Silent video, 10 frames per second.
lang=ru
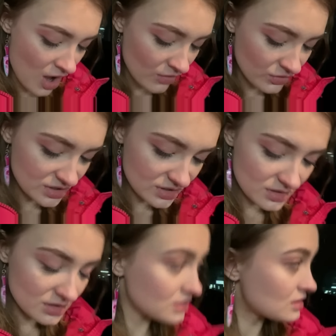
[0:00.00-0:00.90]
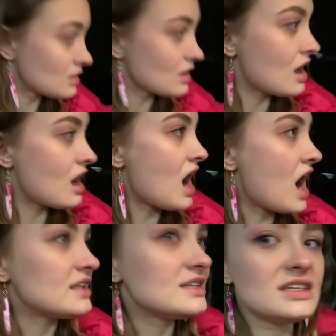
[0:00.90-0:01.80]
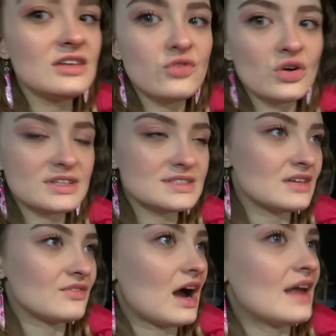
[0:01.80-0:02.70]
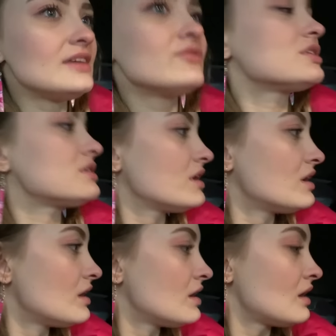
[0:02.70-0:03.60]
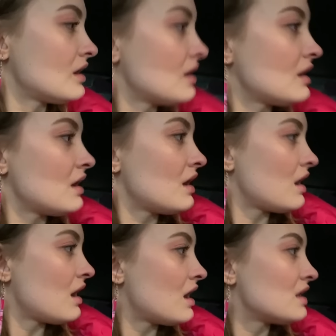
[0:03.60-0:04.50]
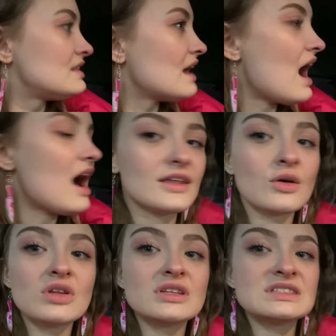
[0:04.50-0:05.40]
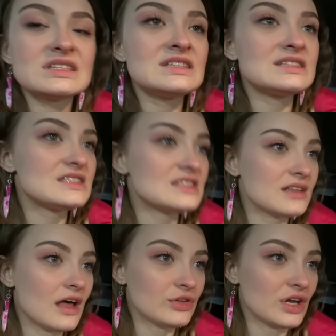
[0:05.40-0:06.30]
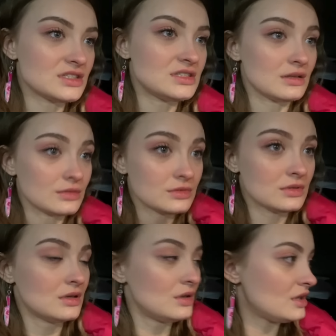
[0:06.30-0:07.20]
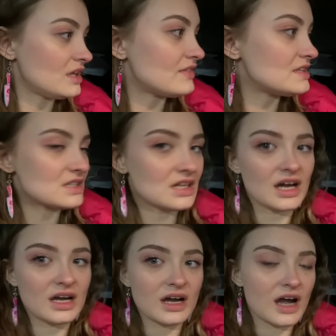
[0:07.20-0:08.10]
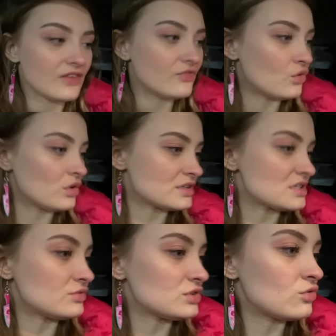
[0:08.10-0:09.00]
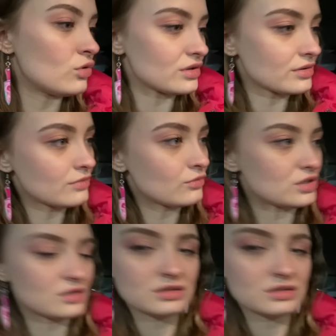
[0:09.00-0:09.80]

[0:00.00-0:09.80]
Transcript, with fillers: снимают, вот... да, телефон? Они телефон доставали. Они я вот... не видела, что я знала, Да, так он из-за стекла вот так делал я видела а, iPhone э, вот такой, вот,